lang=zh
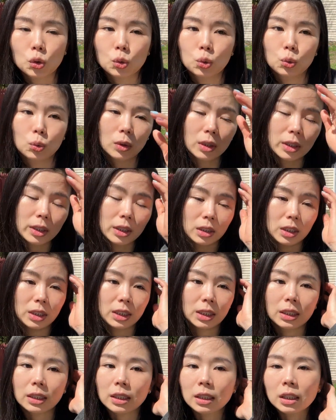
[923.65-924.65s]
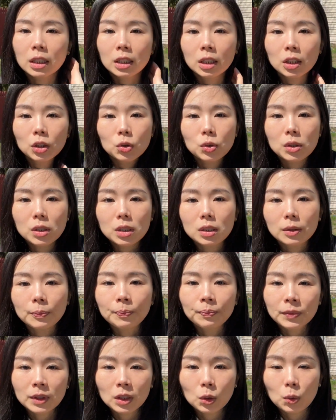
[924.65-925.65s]
除了一些就是
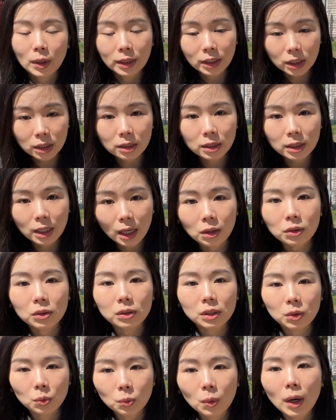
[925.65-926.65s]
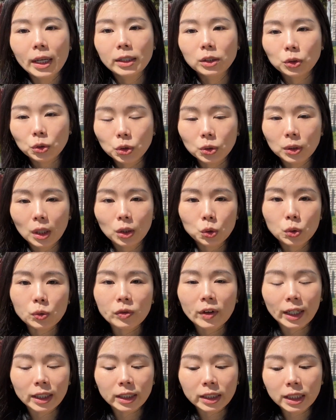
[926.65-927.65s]
管制药以外，你需要处
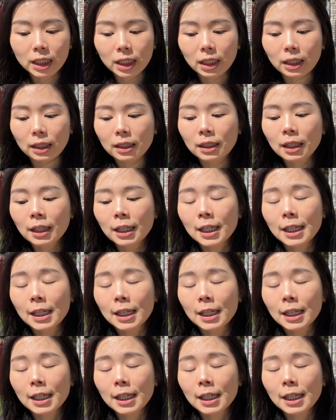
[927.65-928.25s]
方签。